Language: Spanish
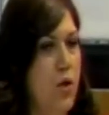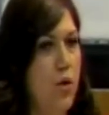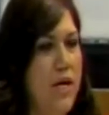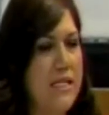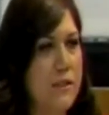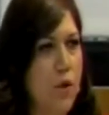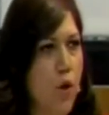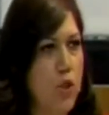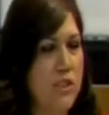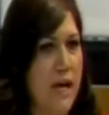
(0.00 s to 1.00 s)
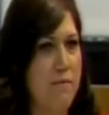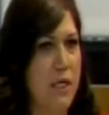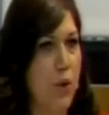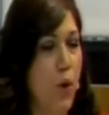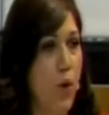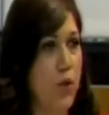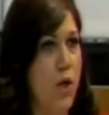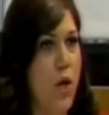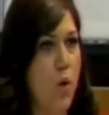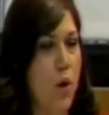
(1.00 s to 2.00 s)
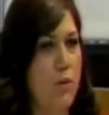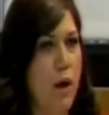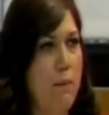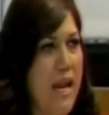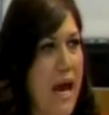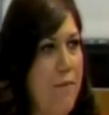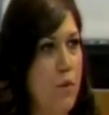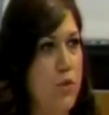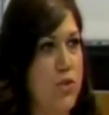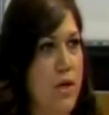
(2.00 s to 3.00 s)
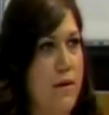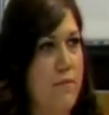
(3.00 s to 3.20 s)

no es cosa menor cuando hablamos